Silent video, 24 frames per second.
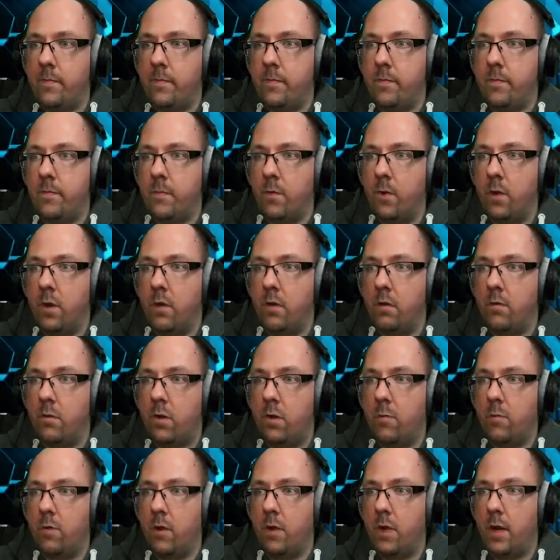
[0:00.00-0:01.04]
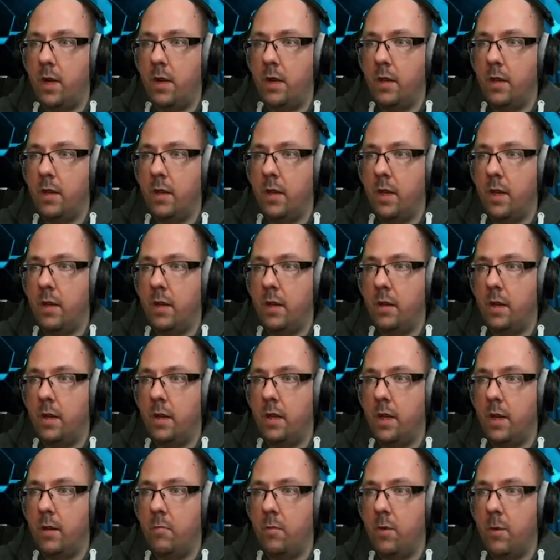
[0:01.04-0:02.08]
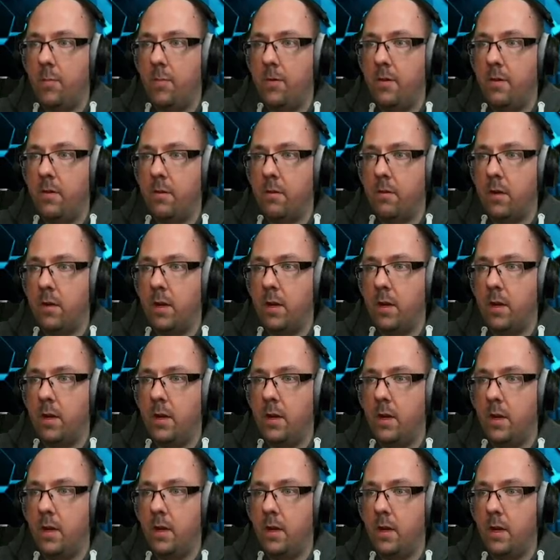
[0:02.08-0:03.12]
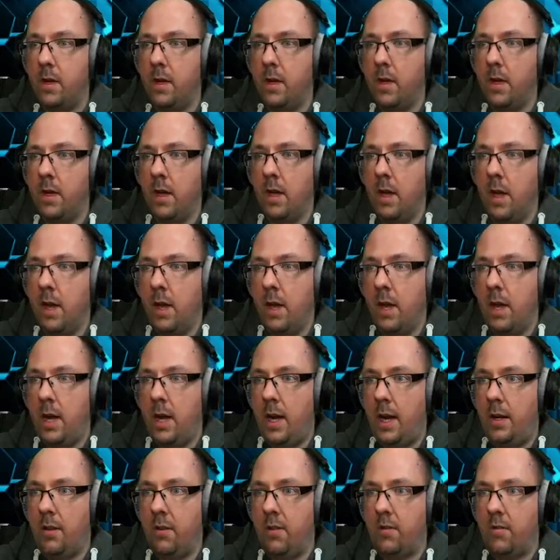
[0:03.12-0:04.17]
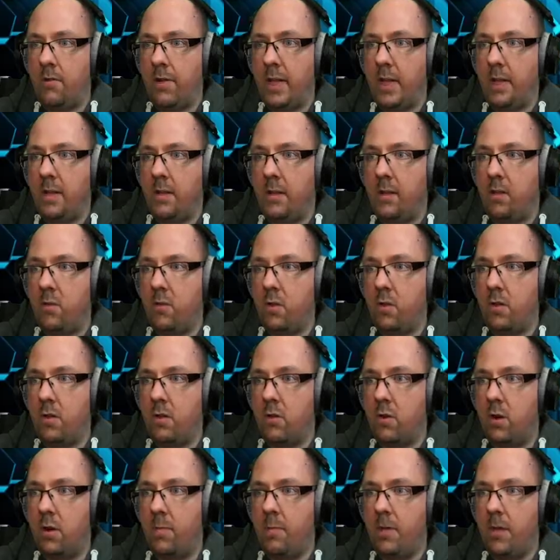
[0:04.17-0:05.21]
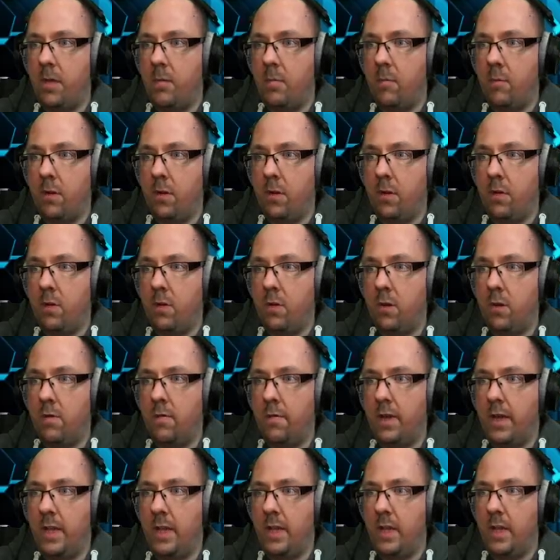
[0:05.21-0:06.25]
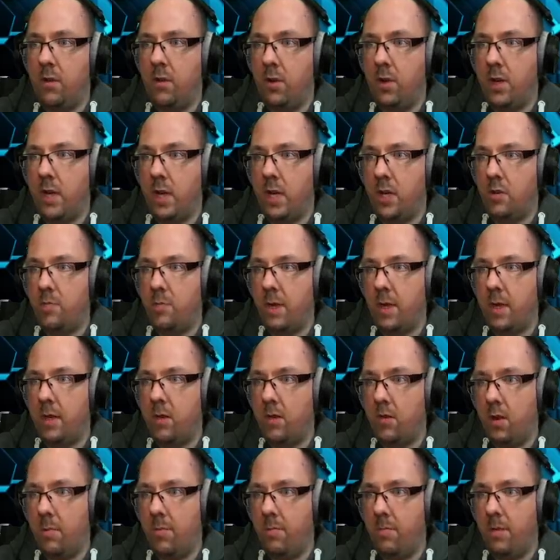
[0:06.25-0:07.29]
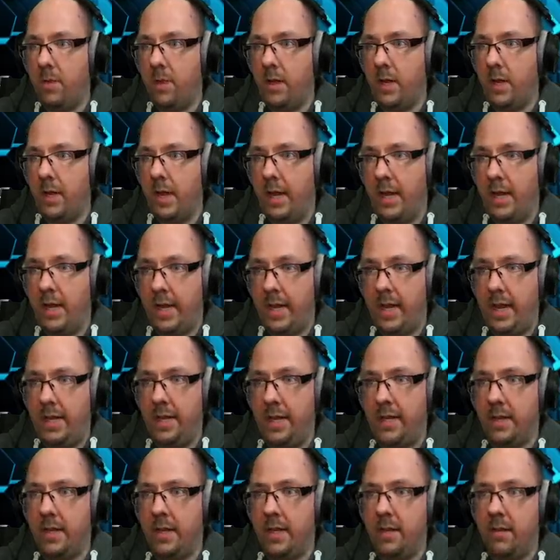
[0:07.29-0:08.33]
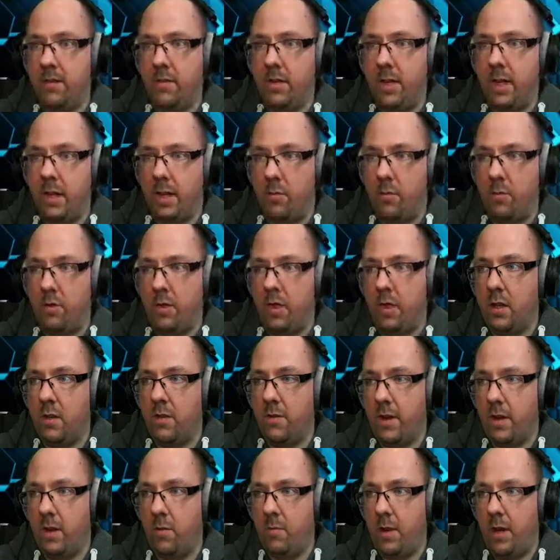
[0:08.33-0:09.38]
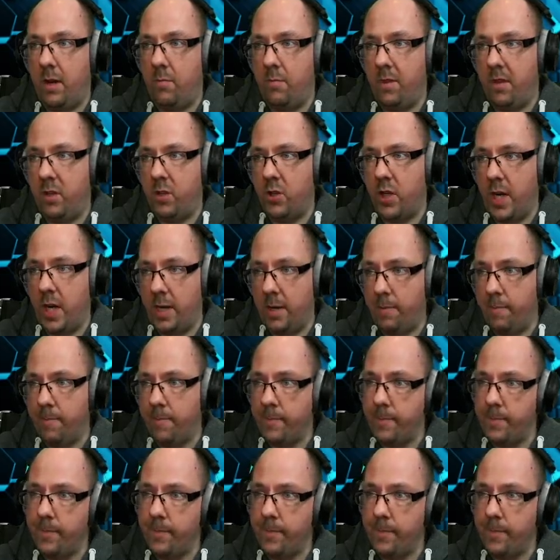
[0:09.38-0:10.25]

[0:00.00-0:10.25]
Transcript: No, oh, es kommen noch einige an kleinen Mobs, okay. Also wenn ihr sie tötet, droppen die Munition. Wenn die euch anspringen, droppen die leider keine. Also die explodieren zwar, machen ein bisschen Schaden.